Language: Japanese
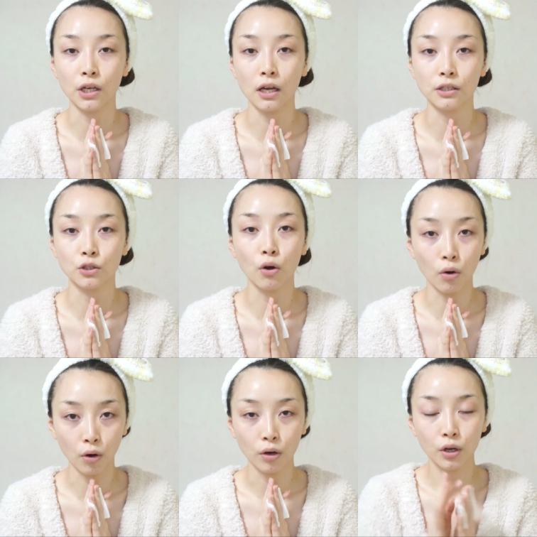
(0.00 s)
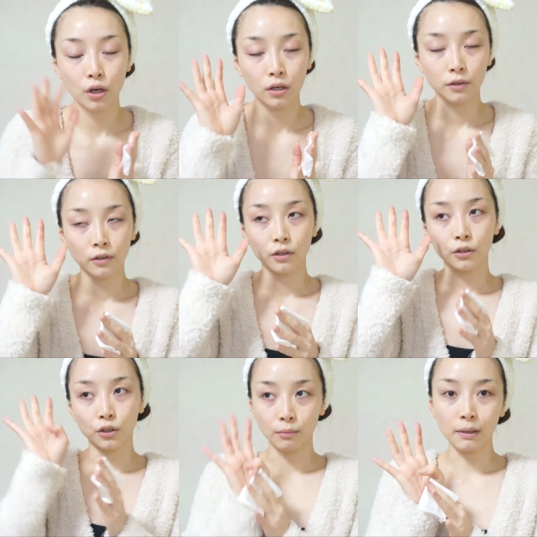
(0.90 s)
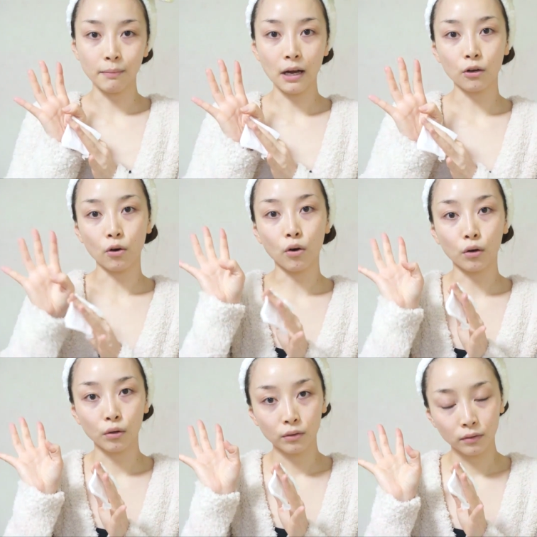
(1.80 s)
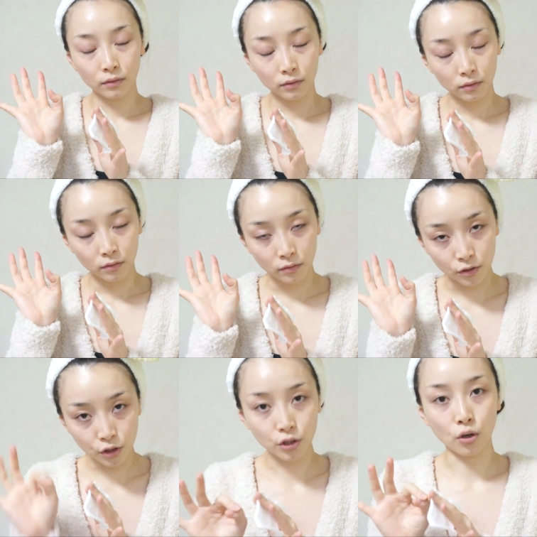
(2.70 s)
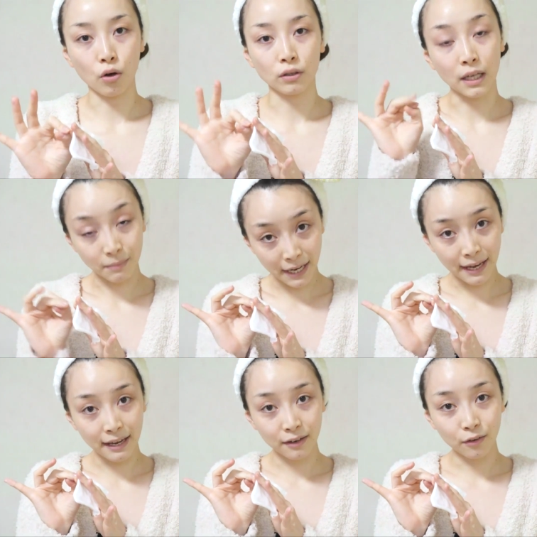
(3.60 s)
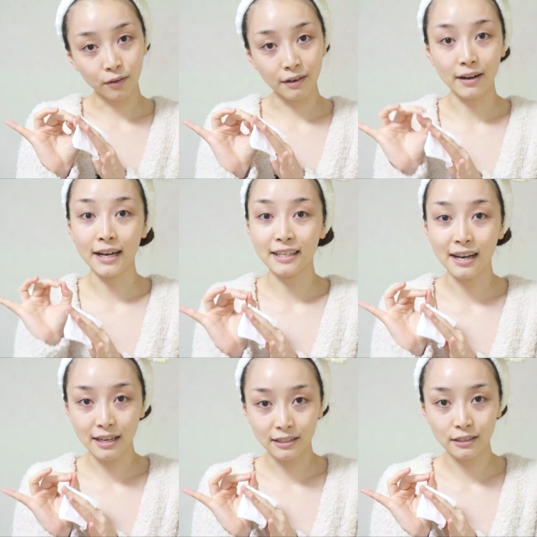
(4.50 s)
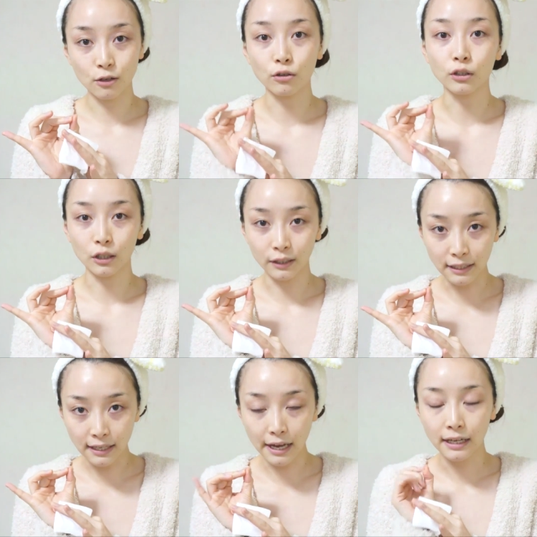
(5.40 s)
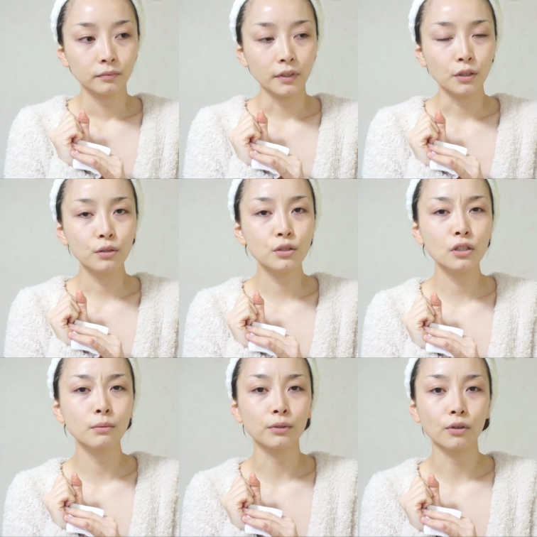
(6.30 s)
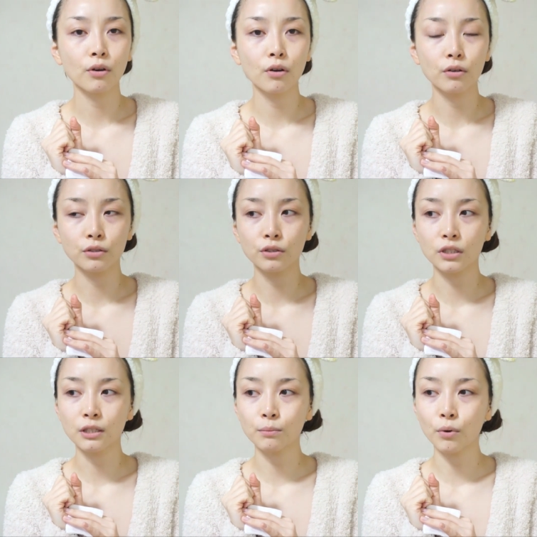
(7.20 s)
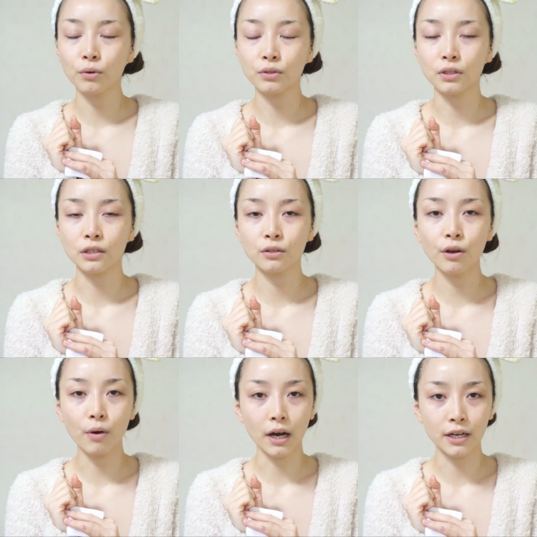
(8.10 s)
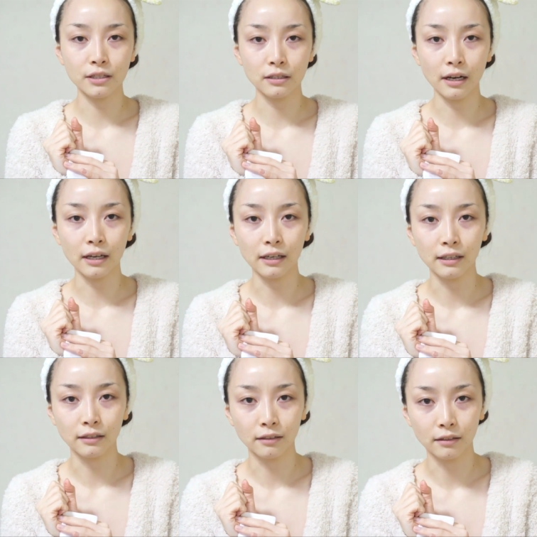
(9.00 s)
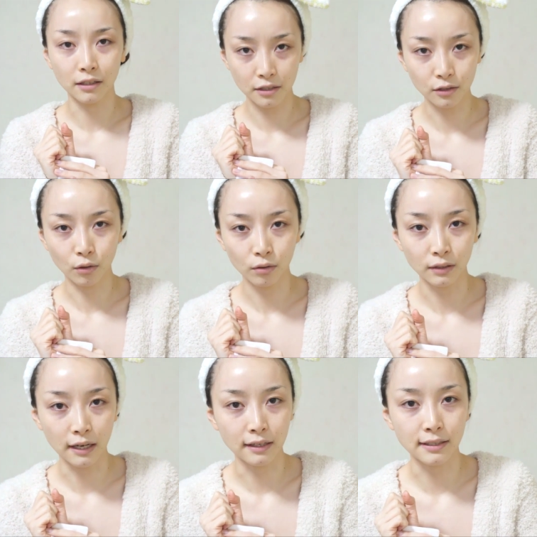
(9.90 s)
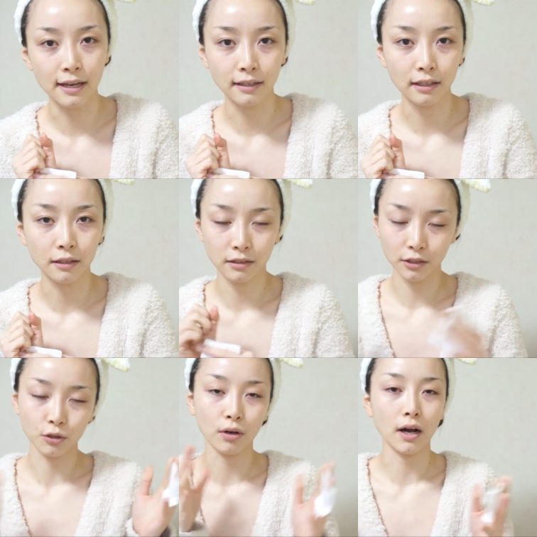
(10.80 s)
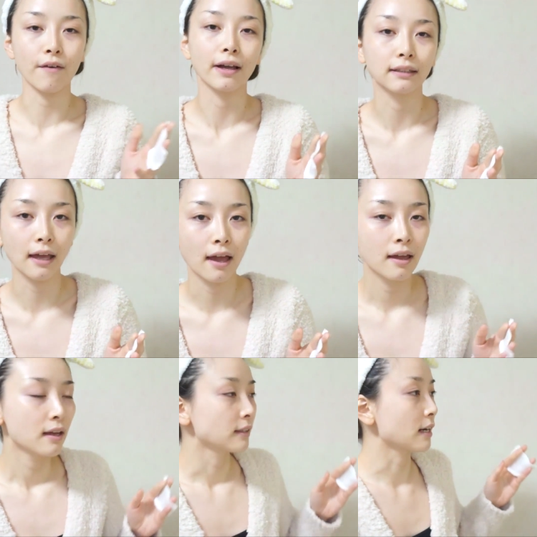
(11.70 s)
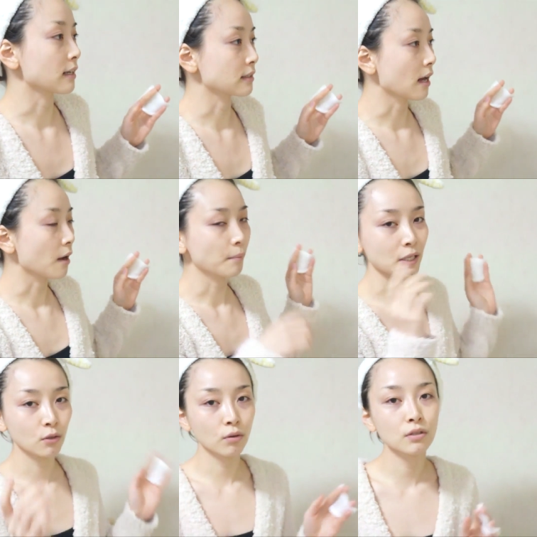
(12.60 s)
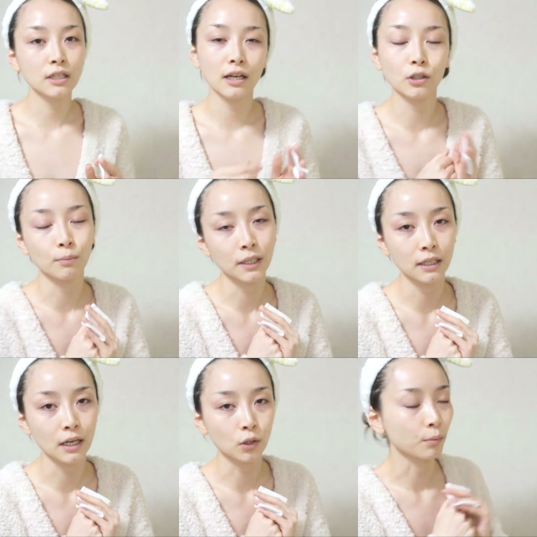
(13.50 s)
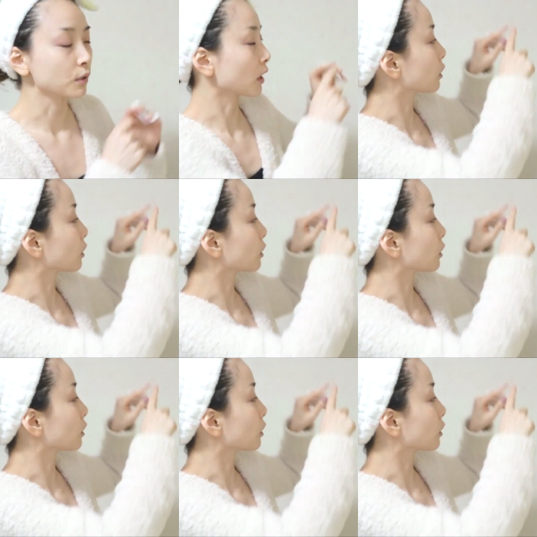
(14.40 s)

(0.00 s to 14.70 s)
な情報郵便番号住所名前これは必ず送ってくださいで YouTube の受信ボックスがすごい分かりづらいんですよなんか最近仕様が変わってなんかさパソコンじゃないと見れないと思うんだ